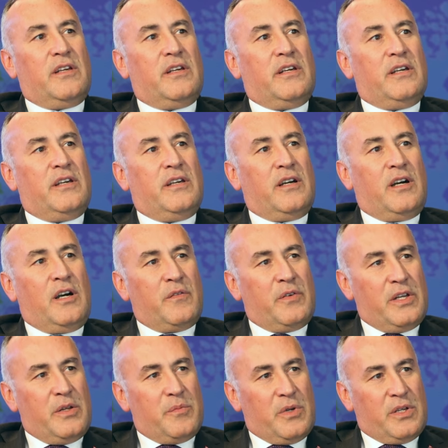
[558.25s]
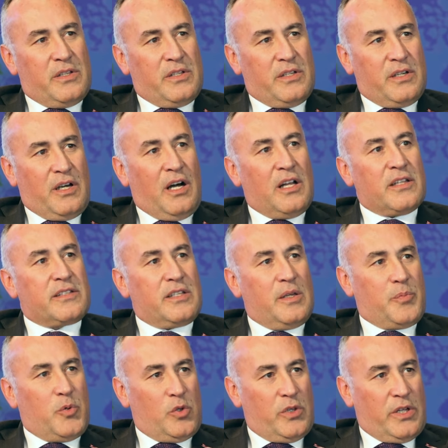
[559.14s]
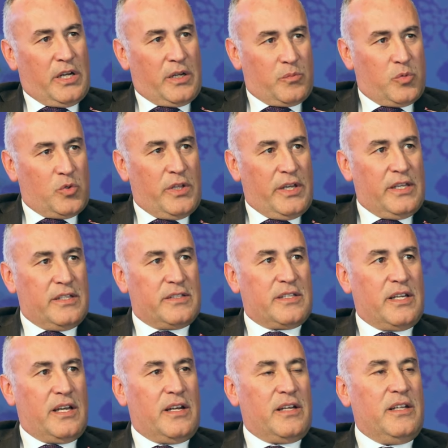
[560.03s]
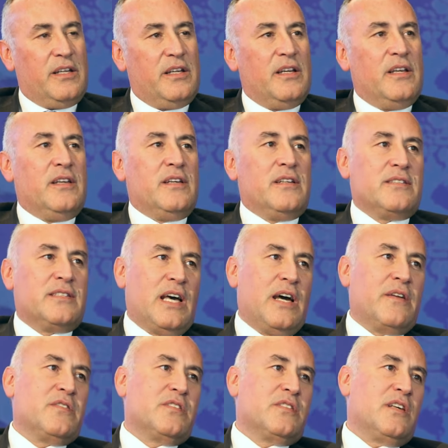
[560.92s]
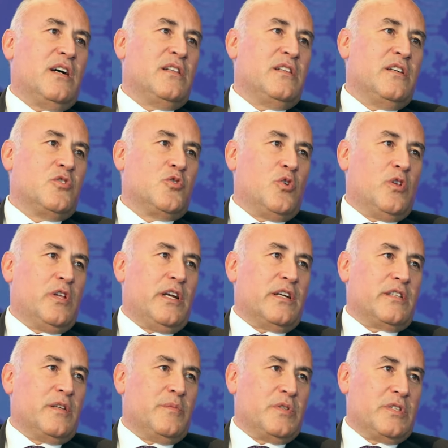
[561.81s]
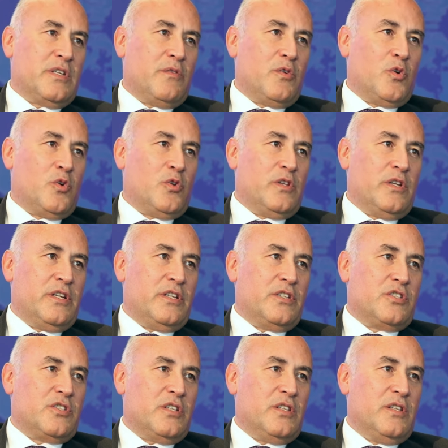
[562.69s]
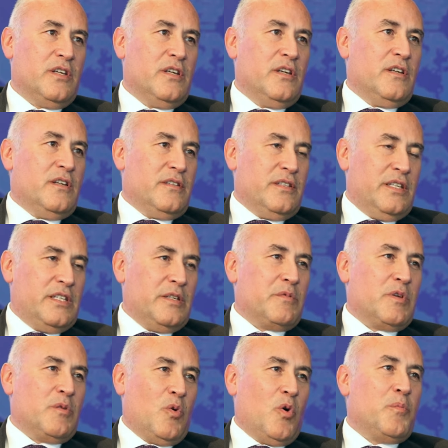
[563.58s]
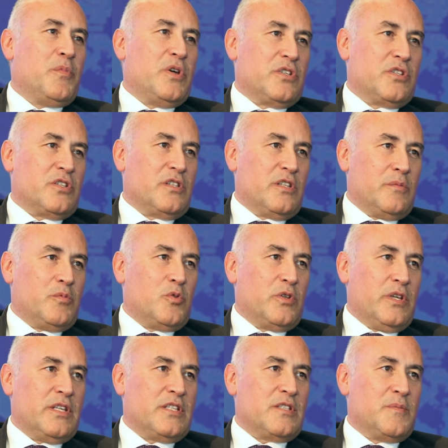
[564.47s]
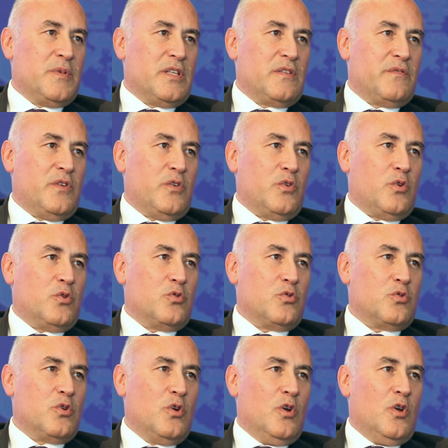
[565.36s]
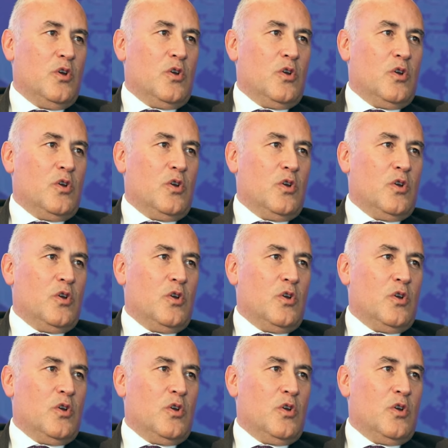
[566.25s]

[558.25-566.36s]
E, havalimanı altyapı olarak buna yeterli. Servis sağlayıcı olarak da biz hava yolları için dediğim gibi 15 yıldır burada hizmet veriyoruz.